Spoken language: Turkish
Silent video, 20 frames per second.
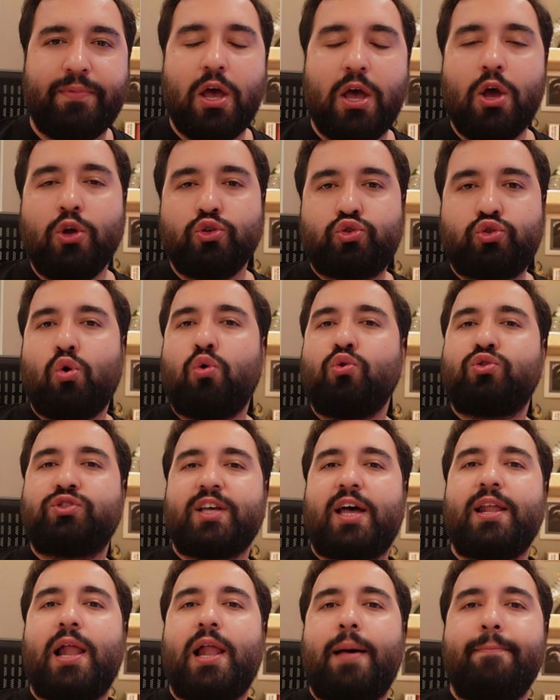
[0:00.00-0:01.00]
Çok
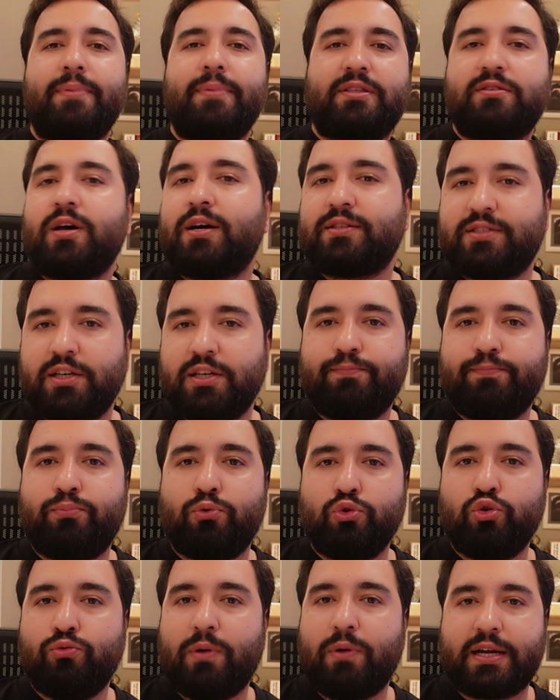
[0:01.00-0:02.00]
sağlam bir taktik
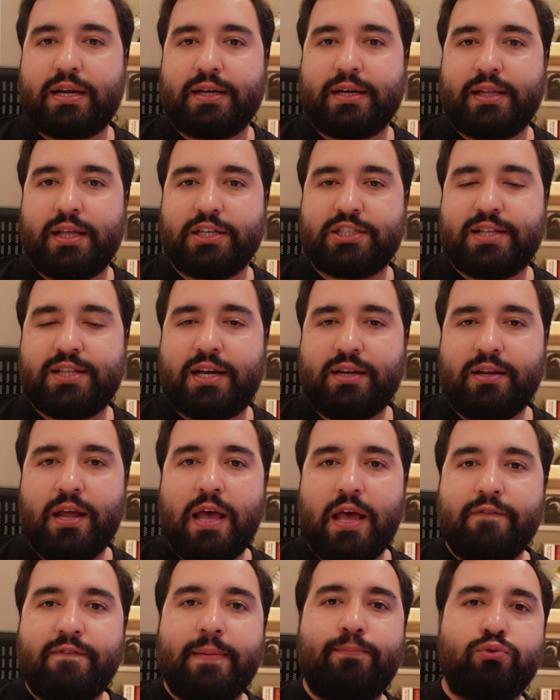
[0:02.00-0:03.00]
buldum arkadaşlar
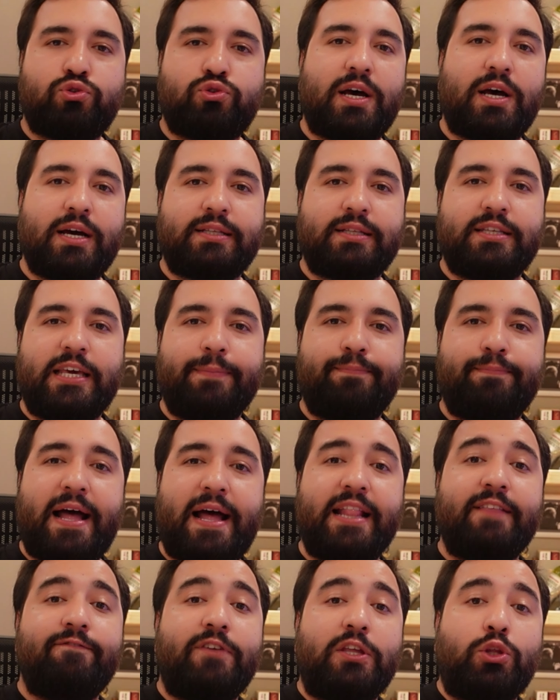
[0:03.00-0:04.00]
ve bu taktiği
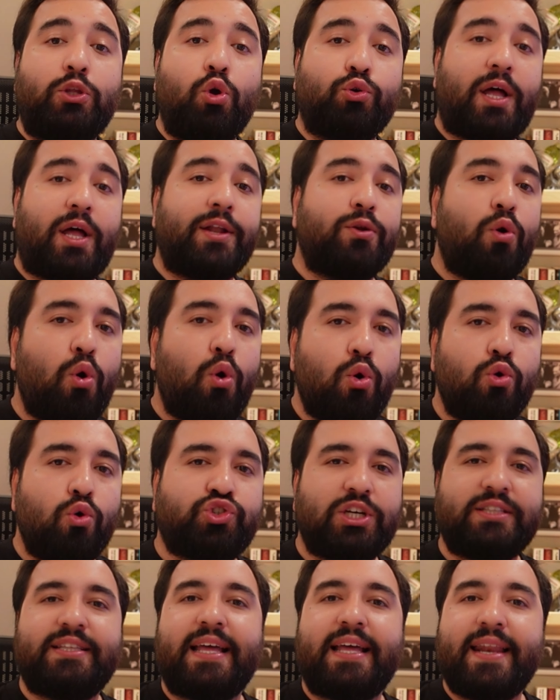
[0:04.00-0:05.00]
ben videodan
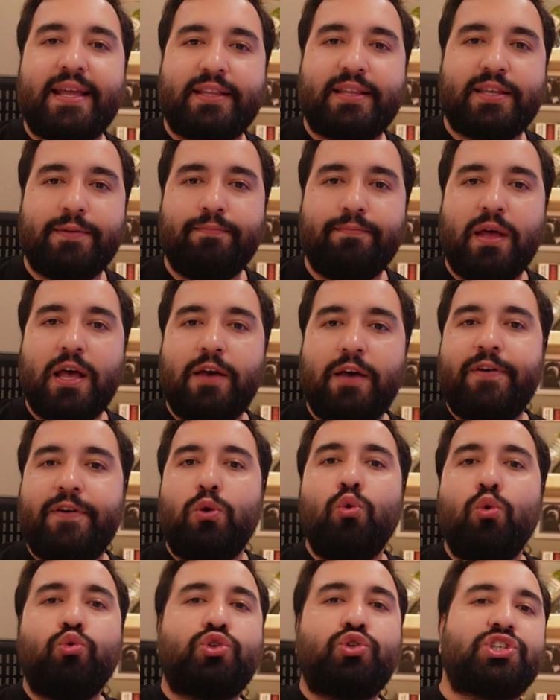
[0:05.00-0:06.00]
önce denedim ve
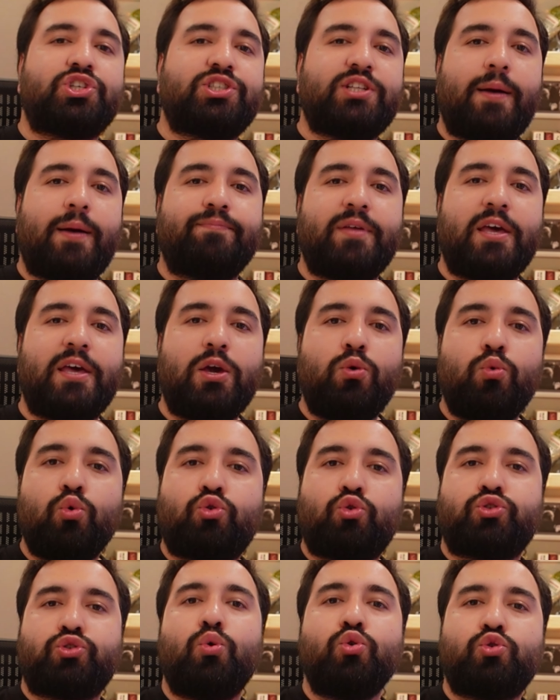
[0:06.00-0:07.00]
3 işlemde
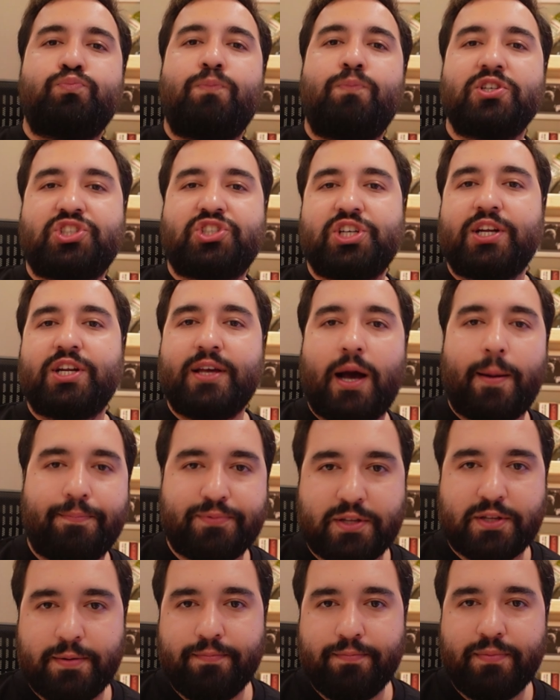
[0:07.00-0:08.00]
3'te 3 başarı yaptım.